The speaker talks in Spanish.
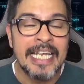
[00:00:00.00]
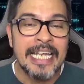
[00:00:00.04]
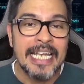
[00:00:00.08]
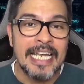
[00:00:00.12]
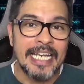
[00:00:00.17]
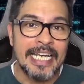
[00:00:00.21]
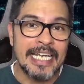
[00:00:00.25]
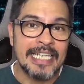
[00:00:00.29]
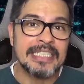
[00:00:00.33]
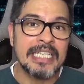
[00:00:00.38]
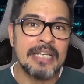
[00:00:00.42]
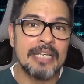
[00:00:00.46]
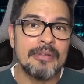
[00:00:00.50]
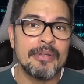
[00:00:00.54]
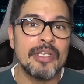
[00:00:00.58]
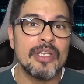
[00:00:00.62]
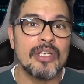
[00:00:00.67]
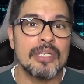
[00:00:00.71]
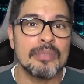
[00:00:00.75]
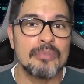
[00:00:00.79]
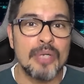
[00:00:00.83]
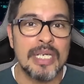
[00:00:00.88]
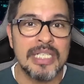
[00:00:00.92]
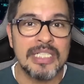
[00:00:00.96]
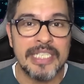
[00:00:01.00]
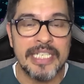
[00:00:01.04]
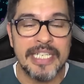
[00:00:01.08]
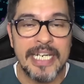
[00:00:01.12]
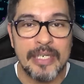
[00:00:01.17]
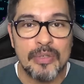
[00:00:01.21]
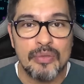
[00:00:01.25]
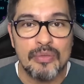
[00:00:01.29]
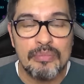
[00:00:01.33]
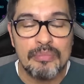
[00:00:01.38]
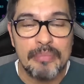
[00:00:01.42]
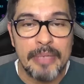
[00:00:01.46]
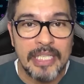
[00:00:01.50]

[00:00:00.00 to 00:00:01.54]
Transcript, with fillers: En este vídeo les voy a enseñar un